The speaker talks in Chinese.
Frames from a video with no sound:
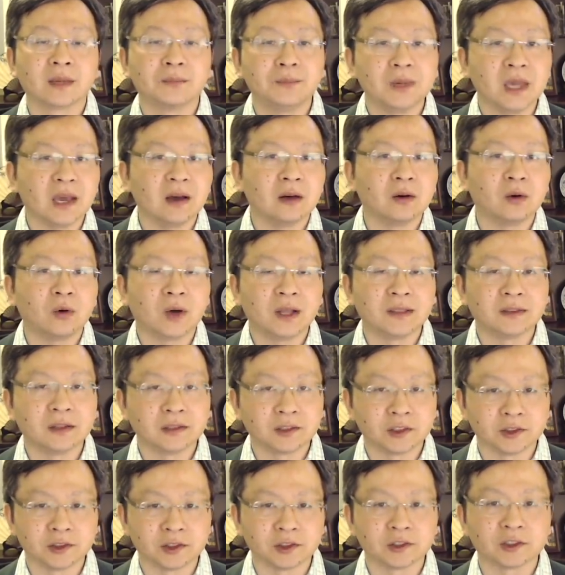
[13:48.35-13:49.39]
变换的
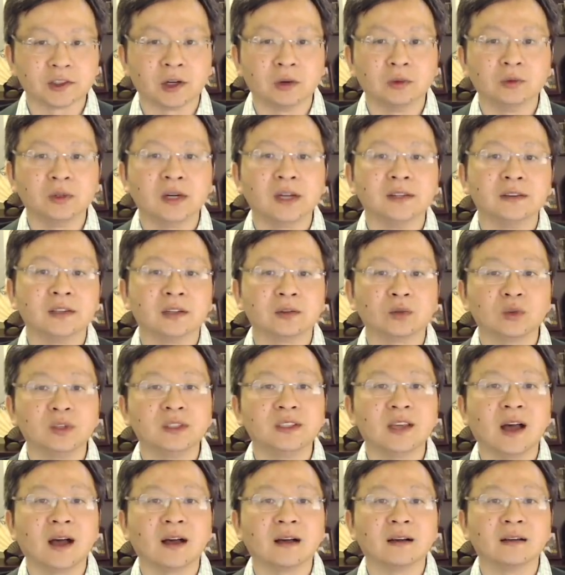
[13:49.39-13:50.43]
只是仇恨的对
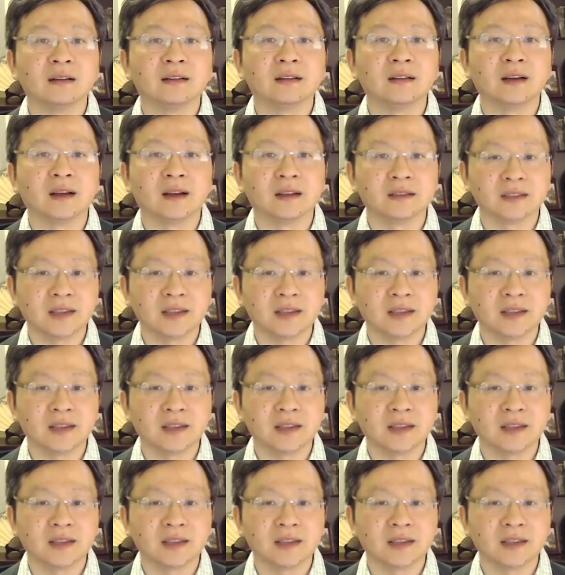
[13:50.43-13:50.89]
象啊。